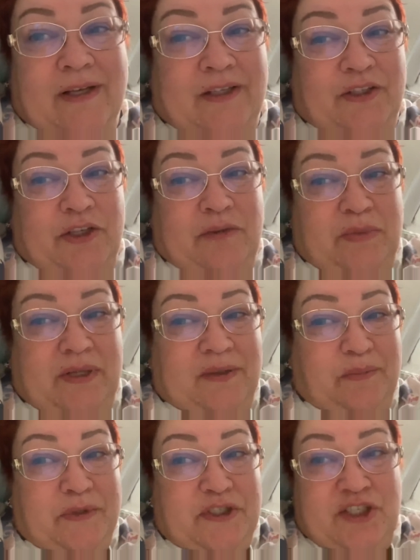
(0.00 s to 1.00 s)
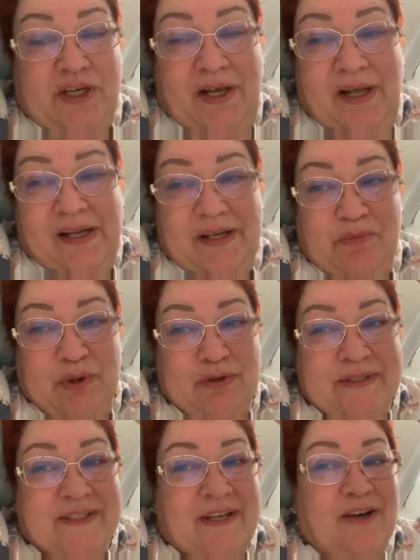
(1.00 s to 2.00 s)
Не было печали,
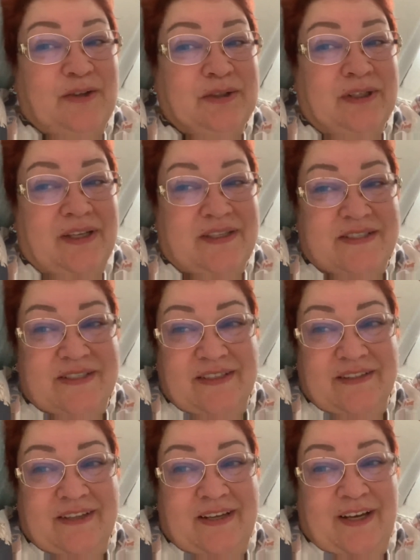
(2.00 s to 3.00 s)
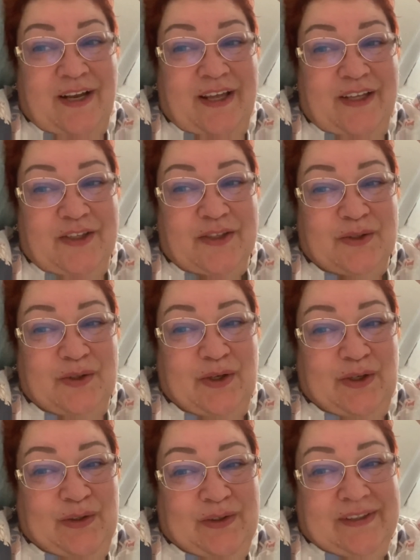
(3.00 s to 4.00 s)
просто уходило лето.